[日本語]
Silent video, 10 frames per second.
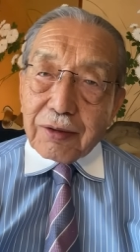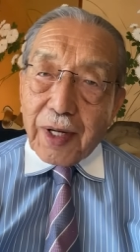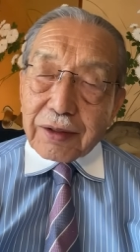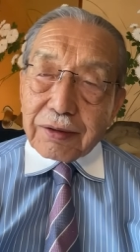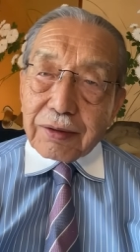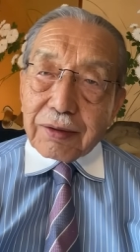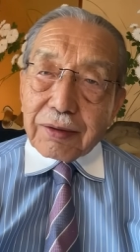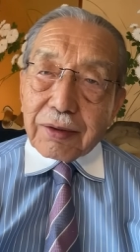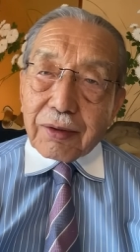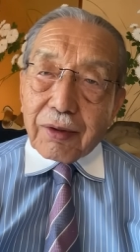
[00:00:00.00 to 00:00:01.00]
うま
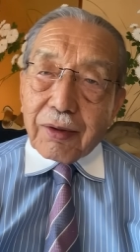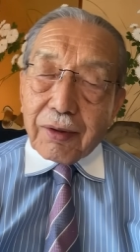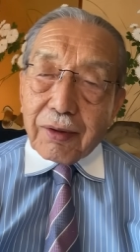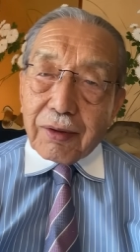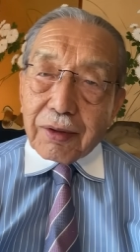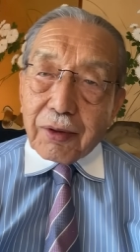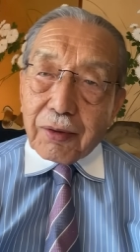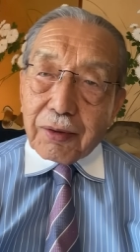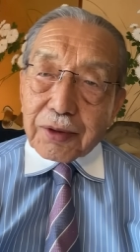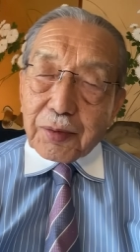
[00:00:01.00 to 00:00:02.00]
くこの両
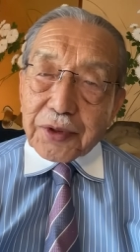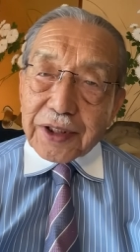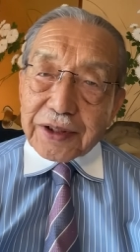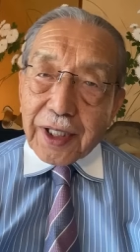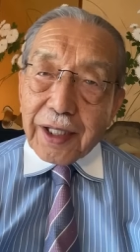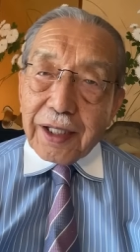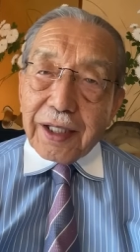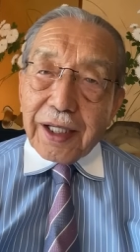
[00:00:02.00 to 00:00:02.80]
方ともですね、